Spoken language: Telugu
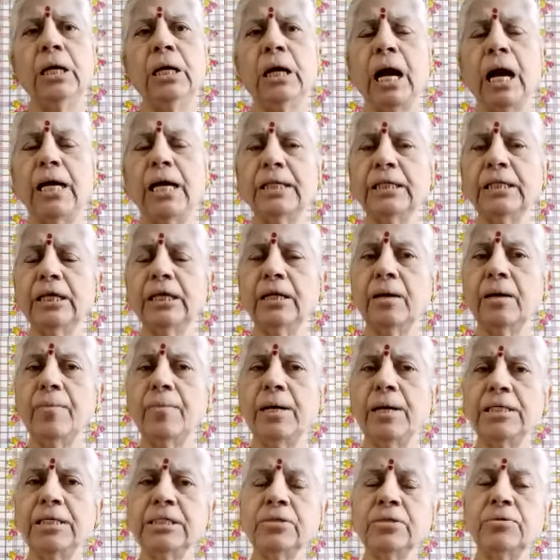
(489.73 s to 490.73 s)
కార్తీక
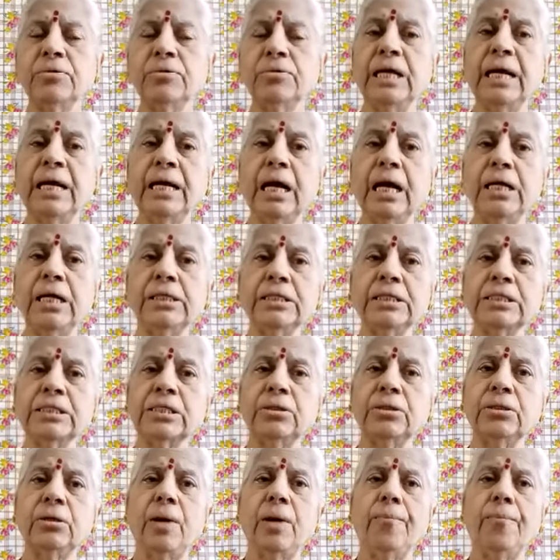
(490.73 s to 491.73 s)
మాసం
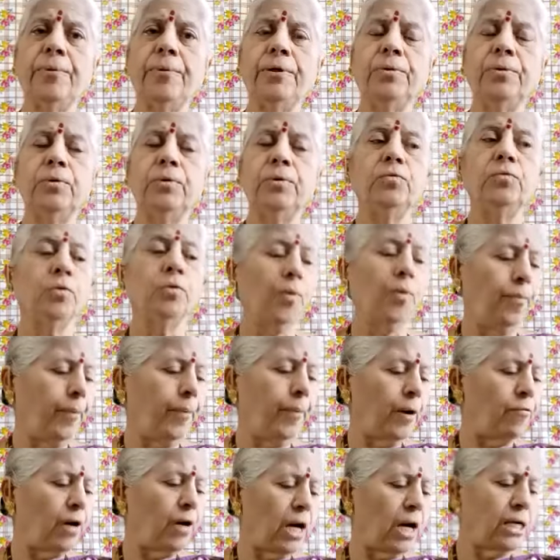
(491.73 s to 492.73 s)
ఏకాదశులు అప్పుడు
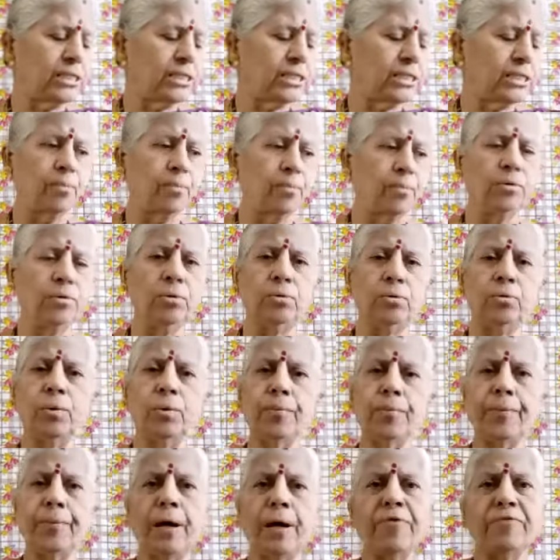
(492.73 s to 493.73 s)
ఉపవాసము
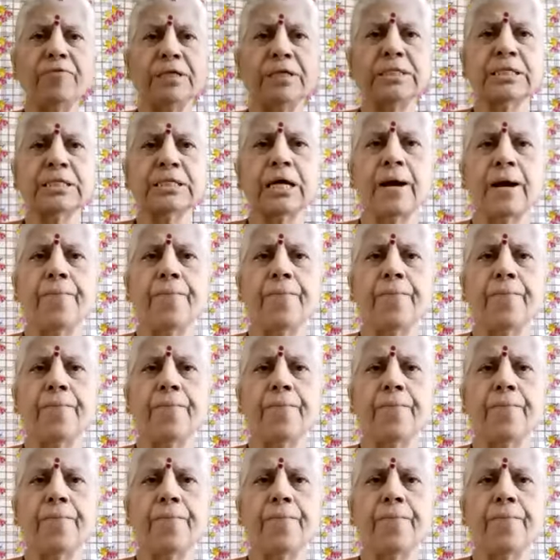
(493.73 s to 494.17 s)
ఉపవాస